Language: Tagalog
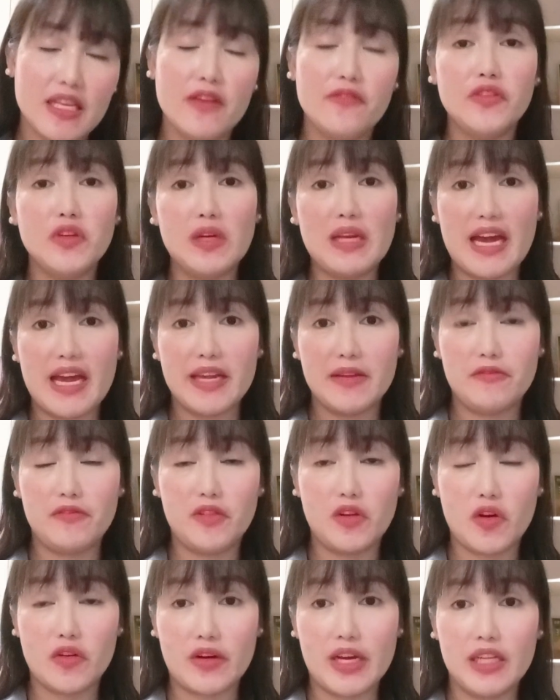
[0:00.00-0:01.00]
if you like
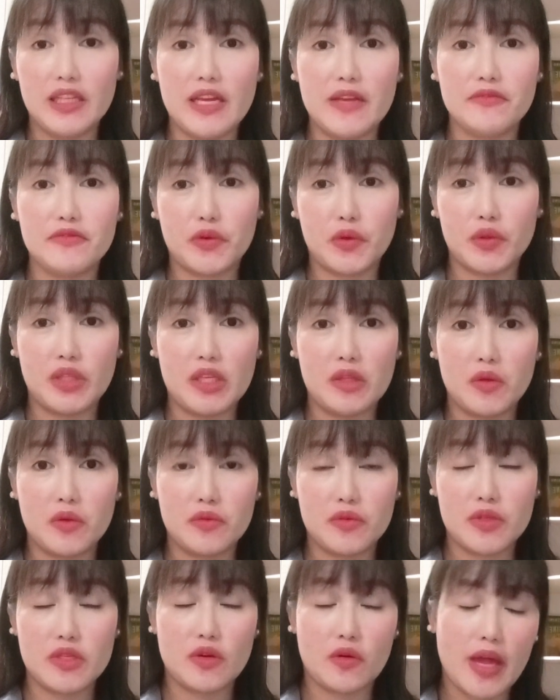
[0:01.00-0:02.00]
floral and fruity
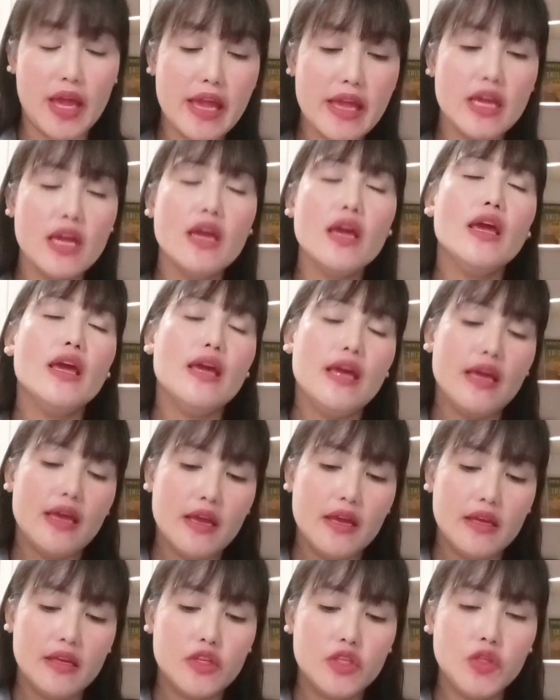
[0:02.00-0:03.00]
notes, okay?
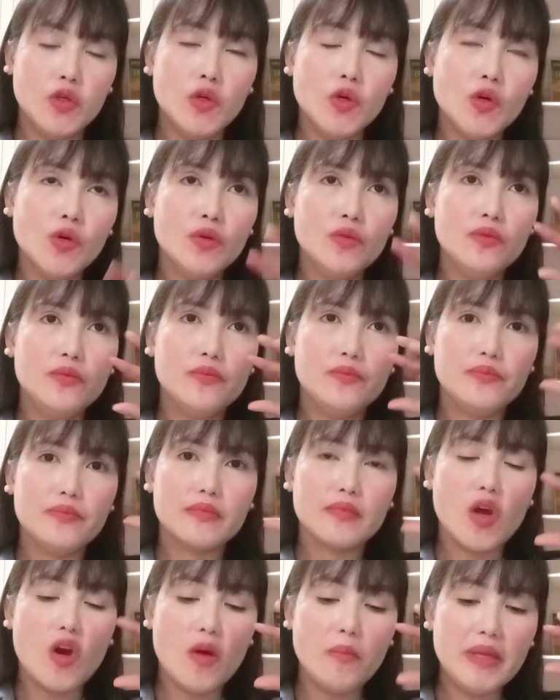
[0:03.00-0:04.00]
Yung
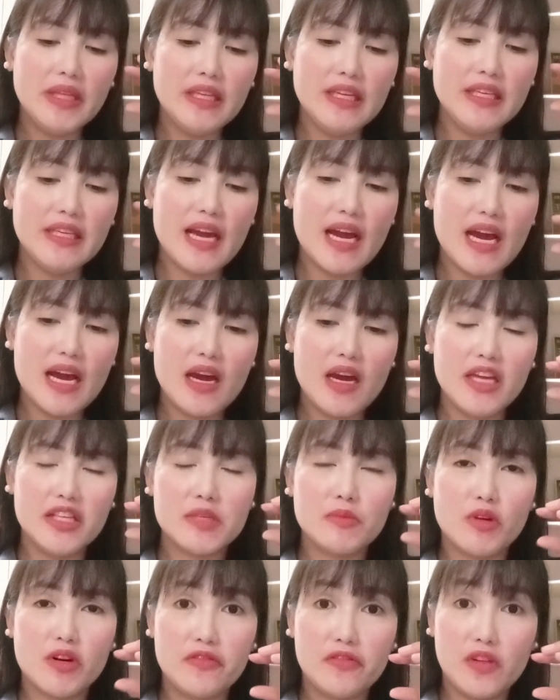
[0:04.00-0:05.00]
opening niya,
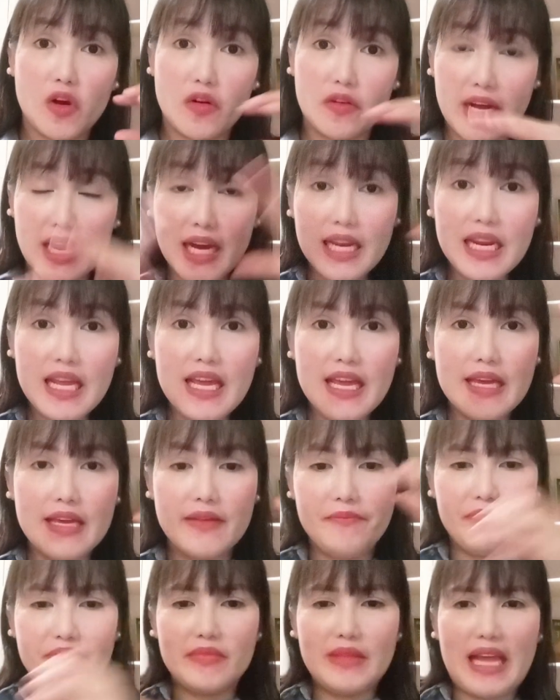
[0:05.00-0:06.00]
it's more floral.
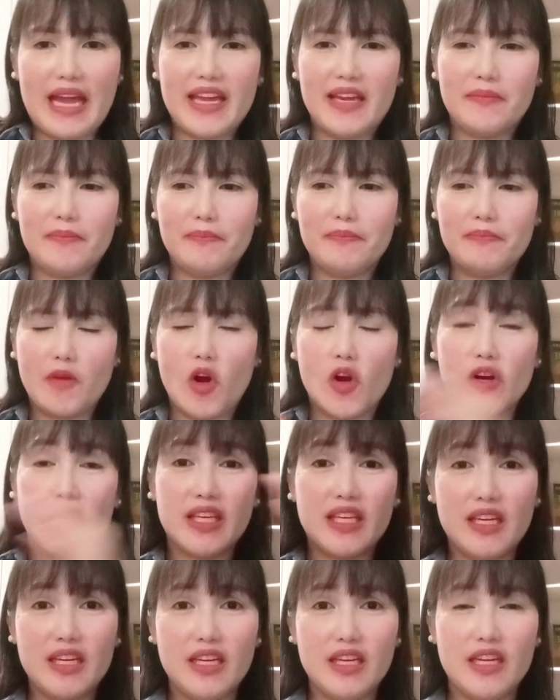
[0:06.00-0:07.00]
Like,
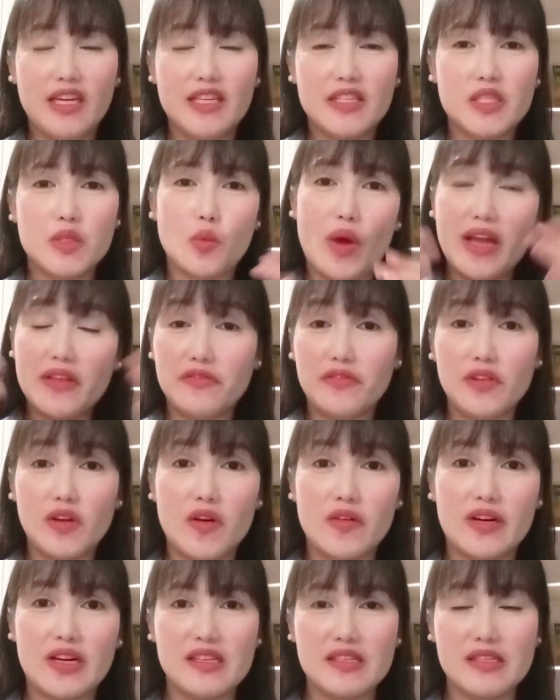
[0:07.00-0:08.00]
orchids, white
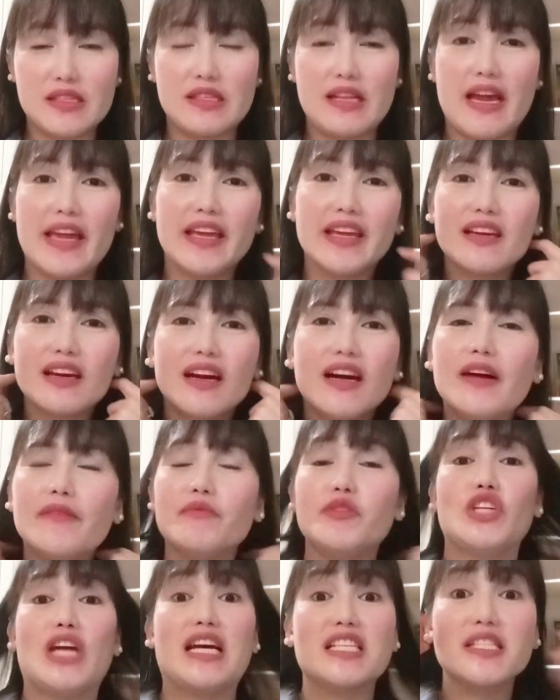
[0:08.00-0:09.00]
florals, like
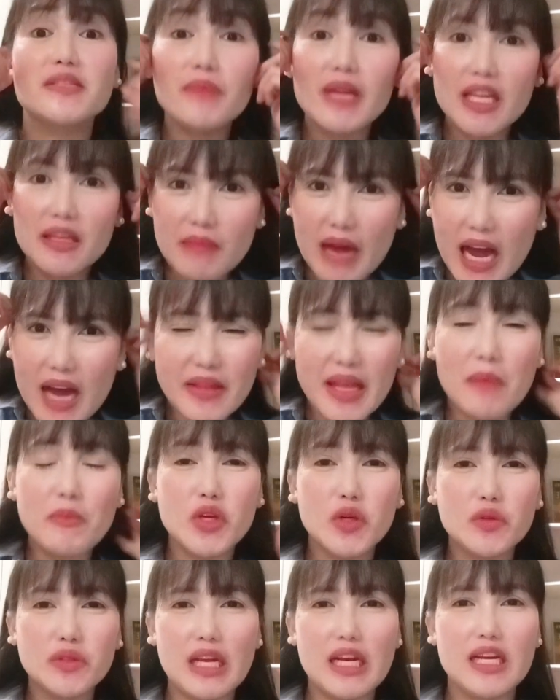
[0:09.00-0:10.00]
um, jasmine.
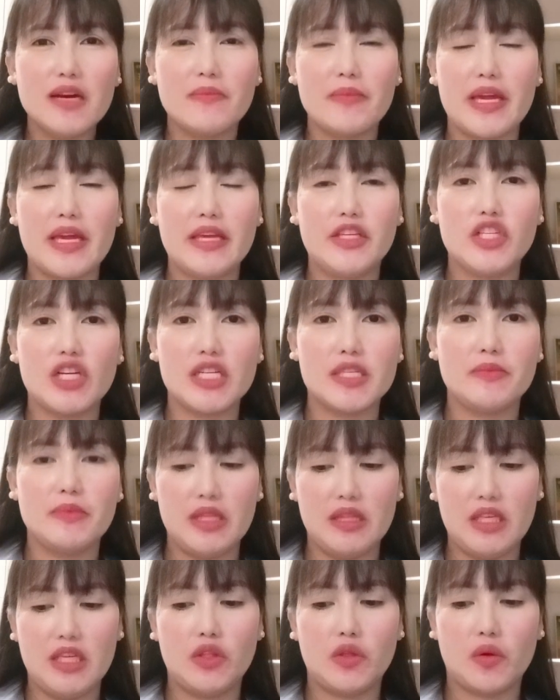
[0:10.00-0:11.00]
Namoy ko talaga may
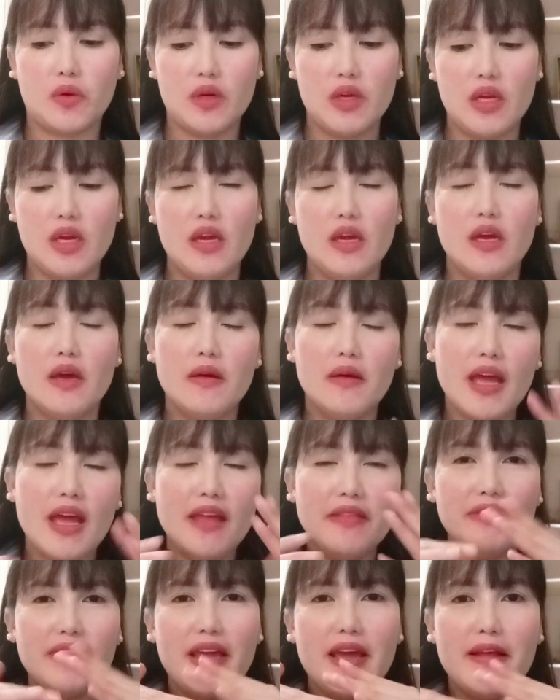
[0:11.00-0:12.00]
jasmine dito.
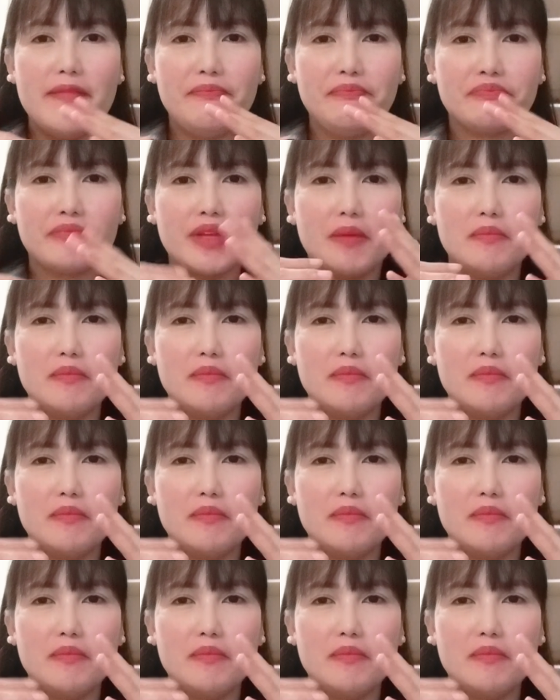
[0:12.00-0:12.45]
And then,